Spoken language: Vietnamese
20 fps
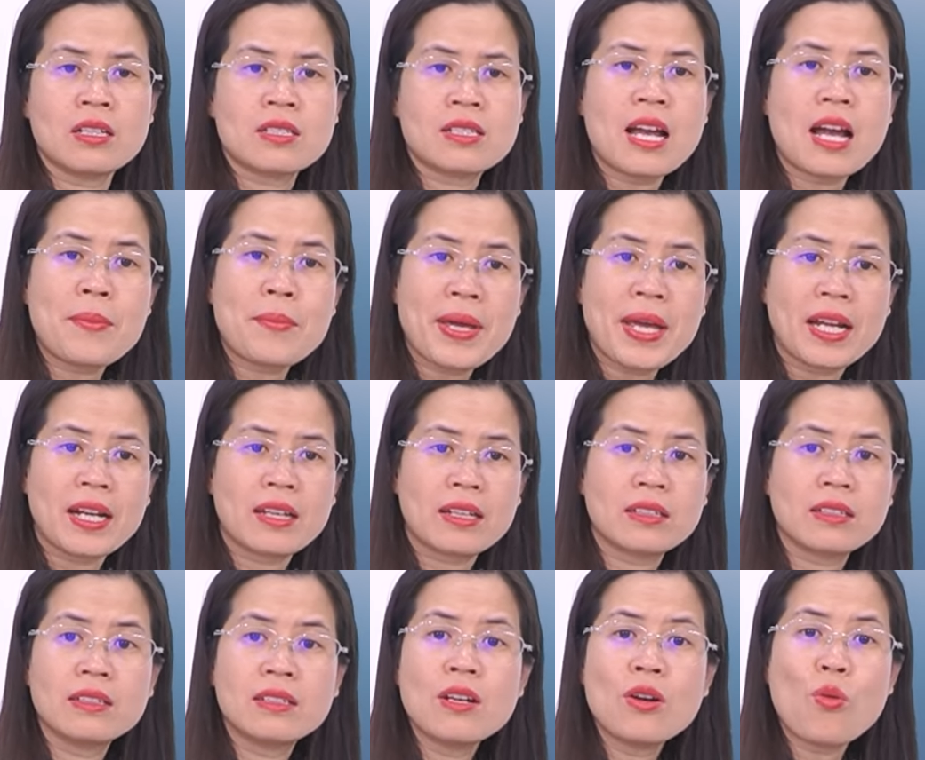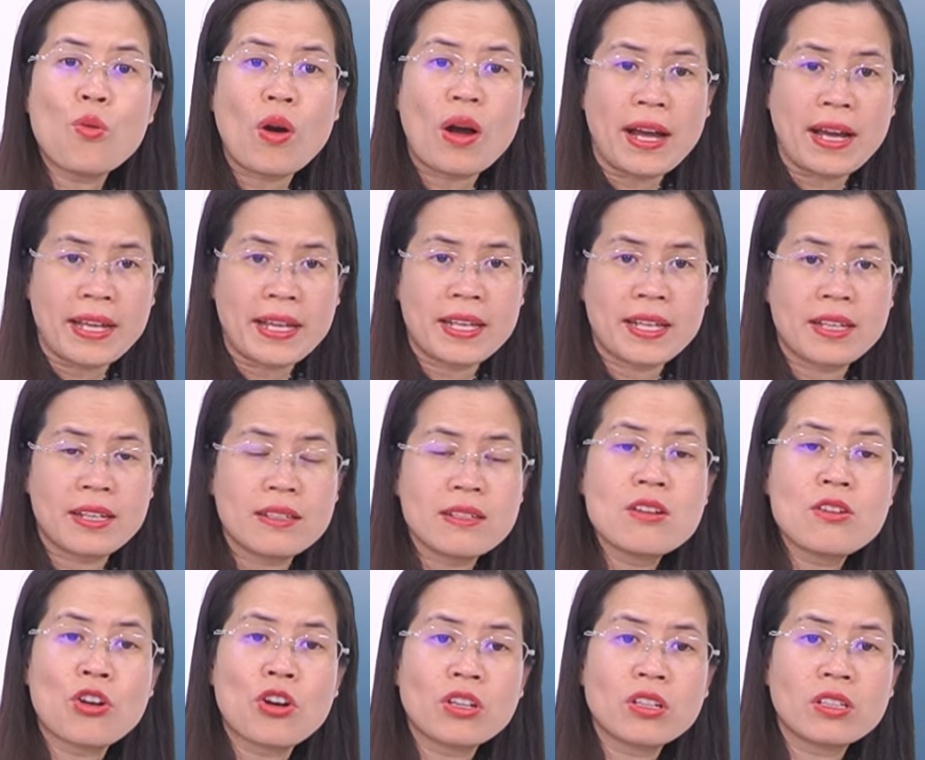cha mẹ là từ nước ngoài
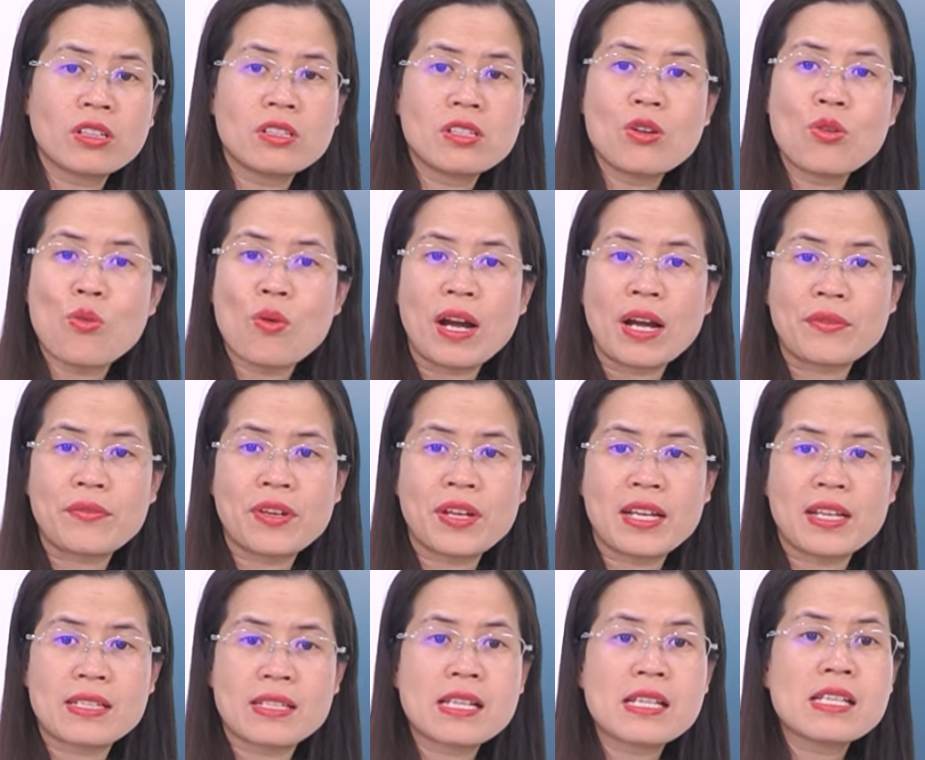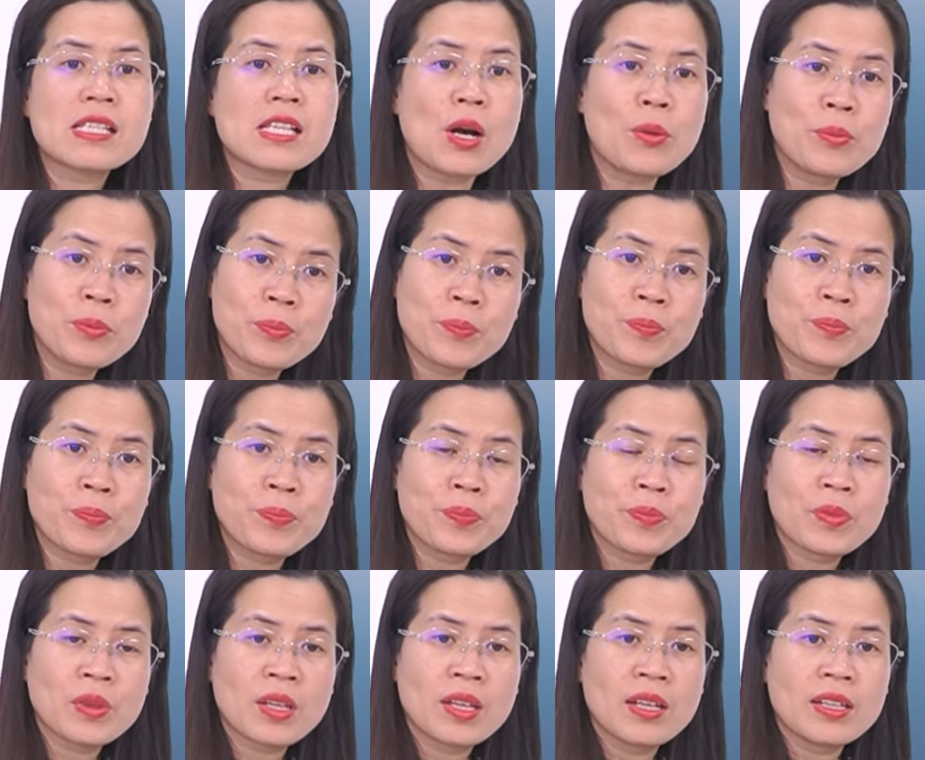đưa con từ nước ngoài về sinh sống
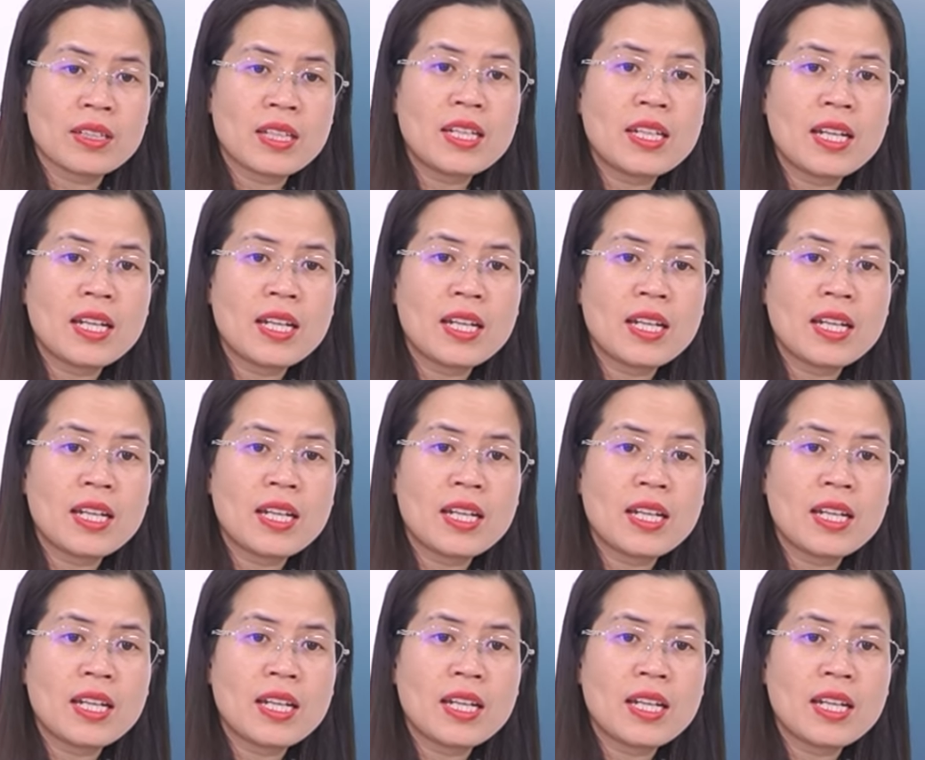thế